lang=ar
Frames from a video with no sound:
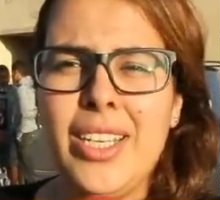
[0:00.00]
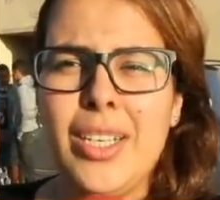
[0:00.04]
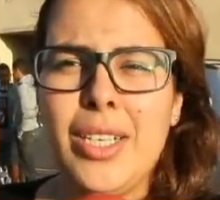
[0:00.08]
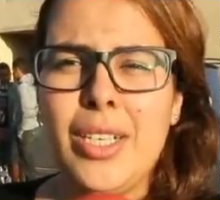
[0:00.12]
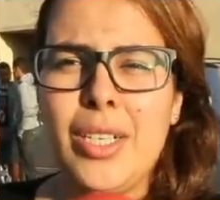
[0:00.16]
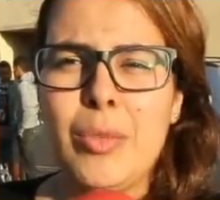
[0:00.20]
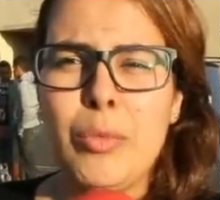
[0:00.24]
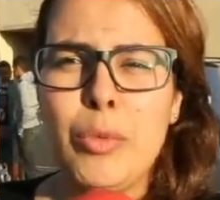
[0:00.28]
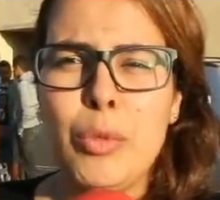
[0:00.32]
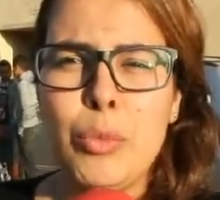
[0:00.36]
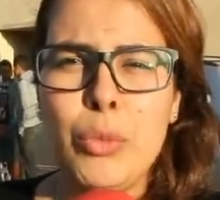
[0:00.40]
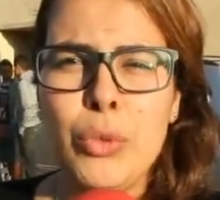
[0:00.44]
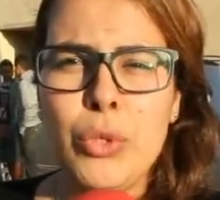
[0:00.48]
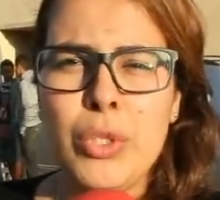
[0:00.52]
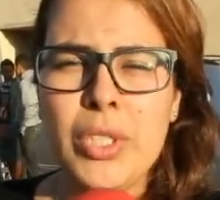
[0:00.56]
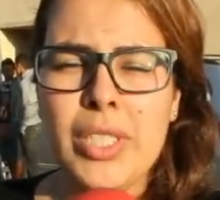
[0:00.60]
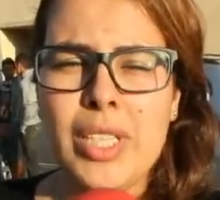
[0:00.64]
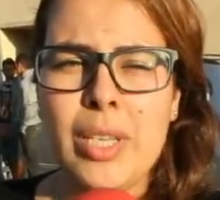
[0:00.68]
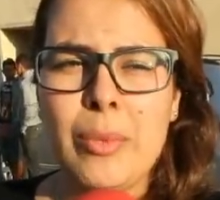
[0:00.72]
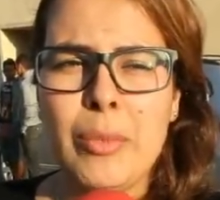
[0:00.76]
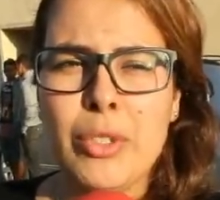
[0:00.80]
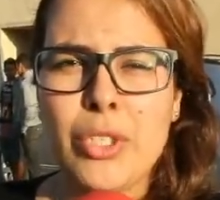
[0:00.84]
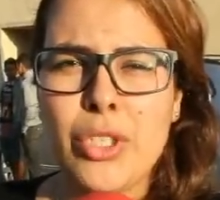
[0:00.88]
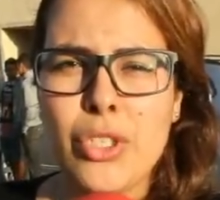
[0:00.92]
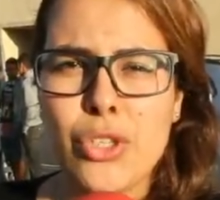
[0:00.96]
آه،
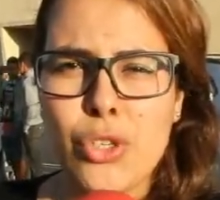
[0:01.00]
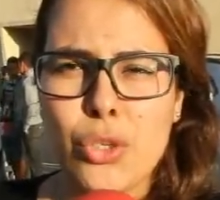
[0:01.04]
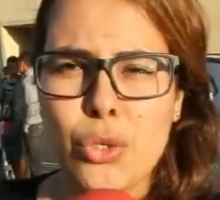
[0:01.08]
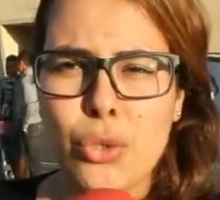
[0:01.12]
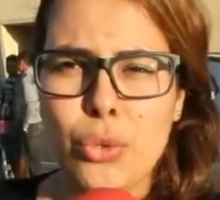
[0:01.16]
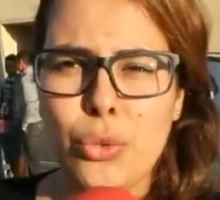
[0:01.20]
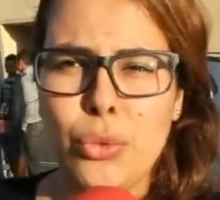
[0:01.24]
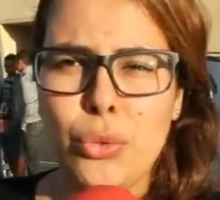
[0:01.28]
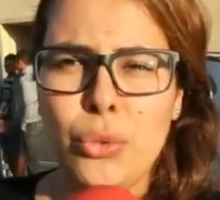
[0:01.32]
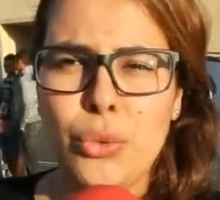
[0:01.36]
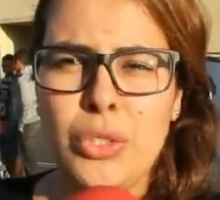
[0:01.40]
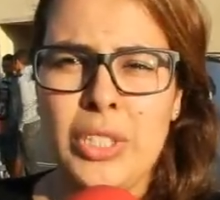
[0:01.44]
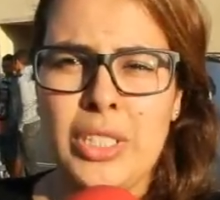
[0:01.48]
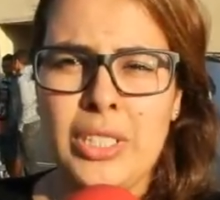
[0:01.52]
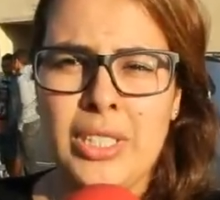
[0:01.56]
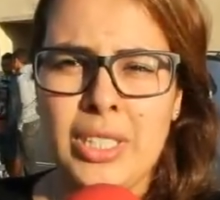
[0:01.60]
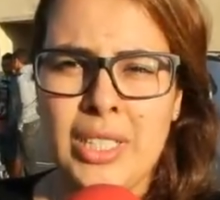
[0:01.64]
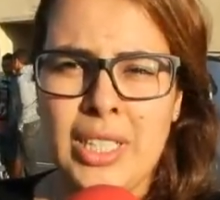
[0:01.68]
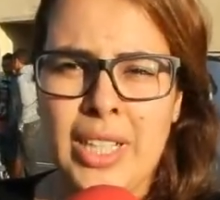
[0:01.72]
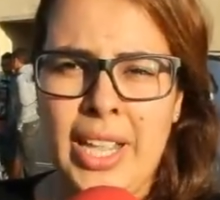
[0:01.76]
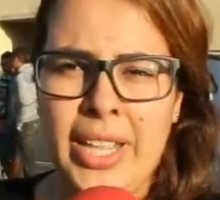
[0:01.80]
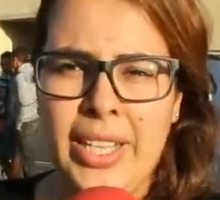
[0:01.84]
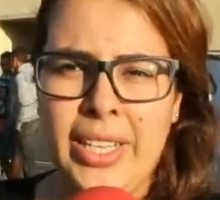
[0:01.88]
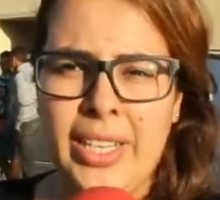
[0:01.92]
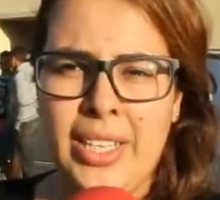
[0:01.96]
بالمناسبه تنشكروا نهضه
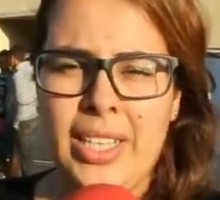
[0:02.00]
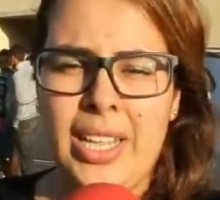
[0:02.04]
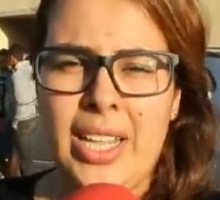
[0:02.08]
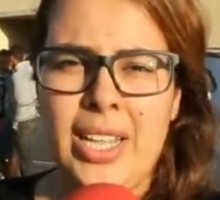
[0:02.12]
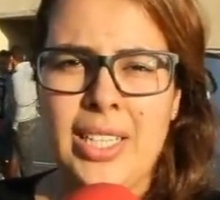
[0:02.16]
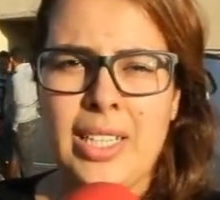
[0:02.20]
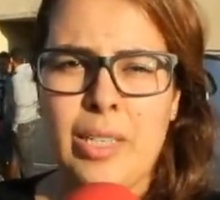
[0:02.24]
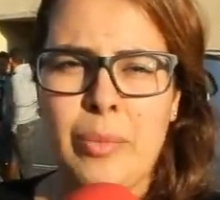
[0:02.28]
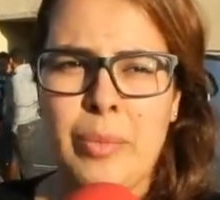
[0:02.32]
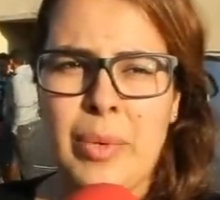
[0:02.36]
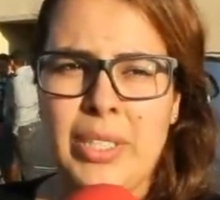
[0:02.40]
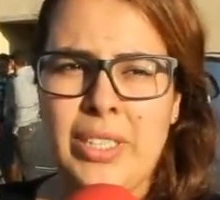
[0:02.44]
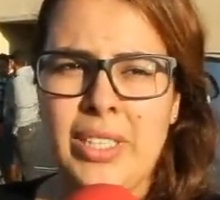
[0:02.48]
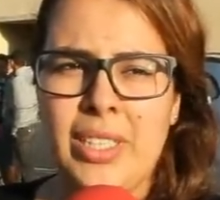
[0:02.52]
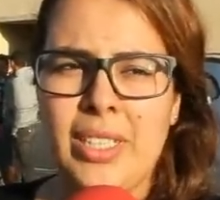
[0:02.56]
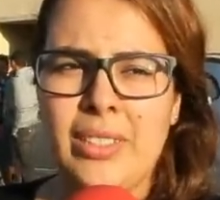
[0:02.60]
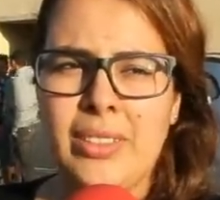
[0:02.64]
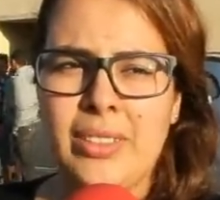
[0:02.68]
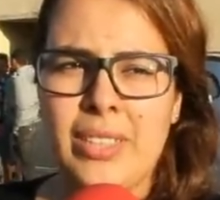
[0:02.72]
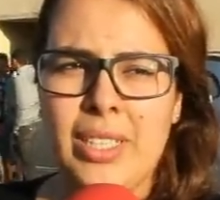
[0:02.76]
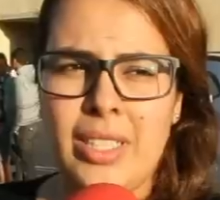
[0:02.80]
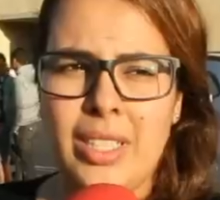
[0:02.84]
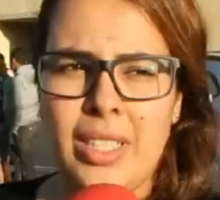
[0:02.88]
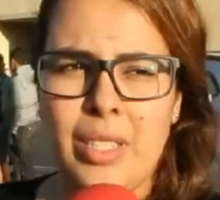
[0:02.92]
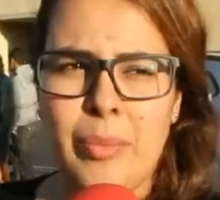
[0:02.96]
الحي على هذه البادره
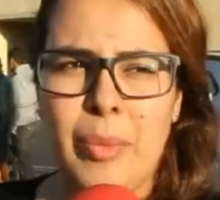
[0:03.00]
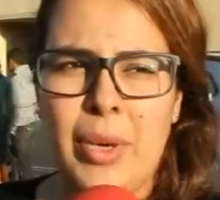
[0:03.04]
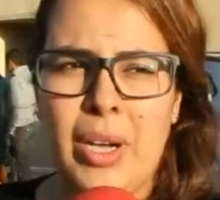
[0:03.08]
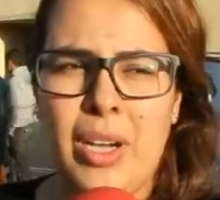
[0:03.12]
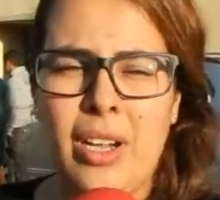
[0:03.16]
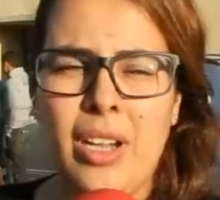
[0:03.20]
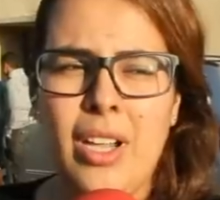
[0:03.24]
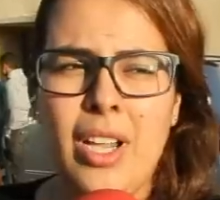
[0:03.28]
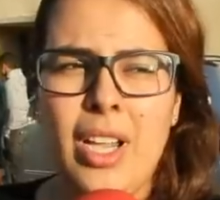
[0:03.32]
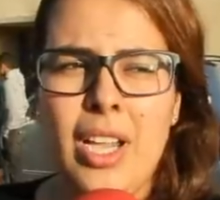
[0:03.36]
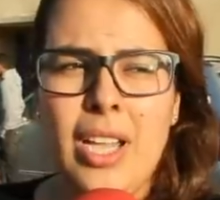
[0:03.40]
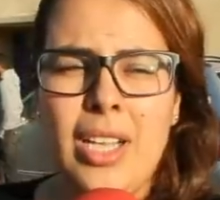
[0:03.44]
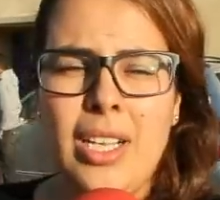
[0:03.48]
الطيبه